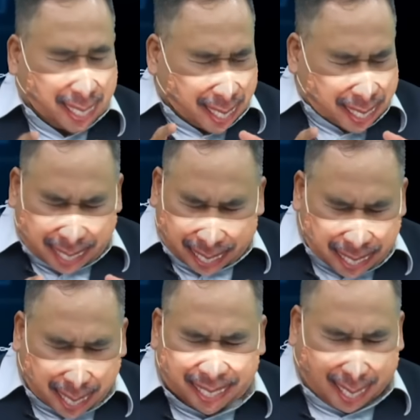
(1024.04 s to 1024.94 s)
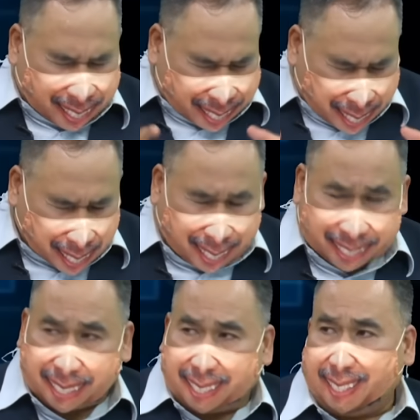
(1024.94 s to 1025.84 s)
ประโยชน์ทั้งสองฝ่ายประโยชน์สา
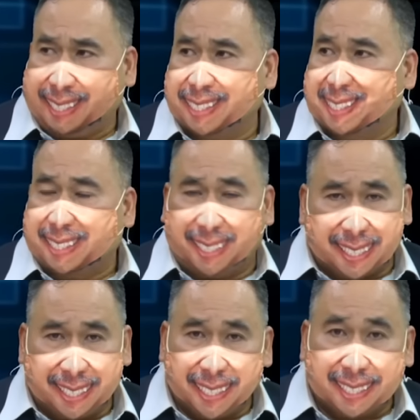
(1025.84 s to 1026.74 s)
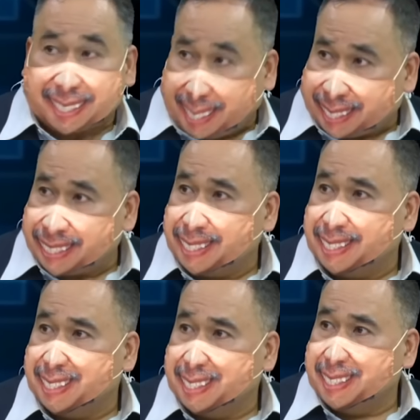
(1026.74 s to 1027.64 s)
ธารณะ เราก็ไม่รู้ยังไงมั
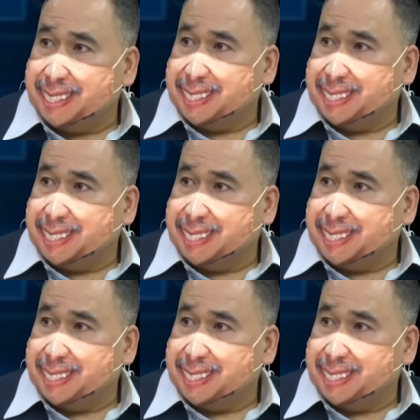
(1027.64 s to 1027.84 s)
นไปคุย